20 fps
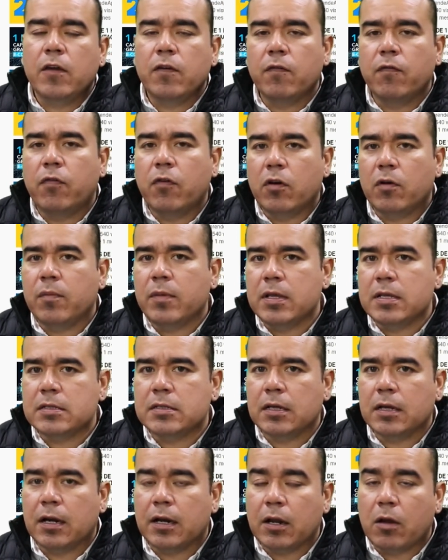
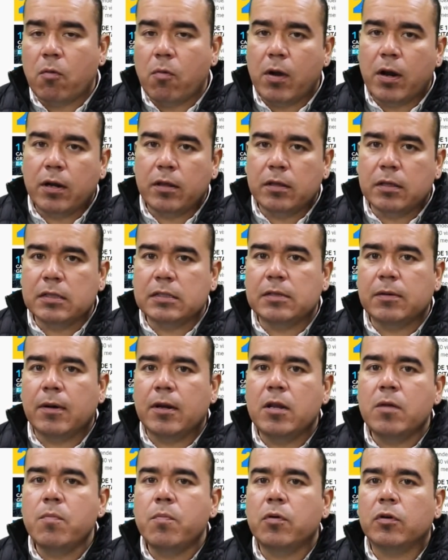Infórmense, recuerden, si van a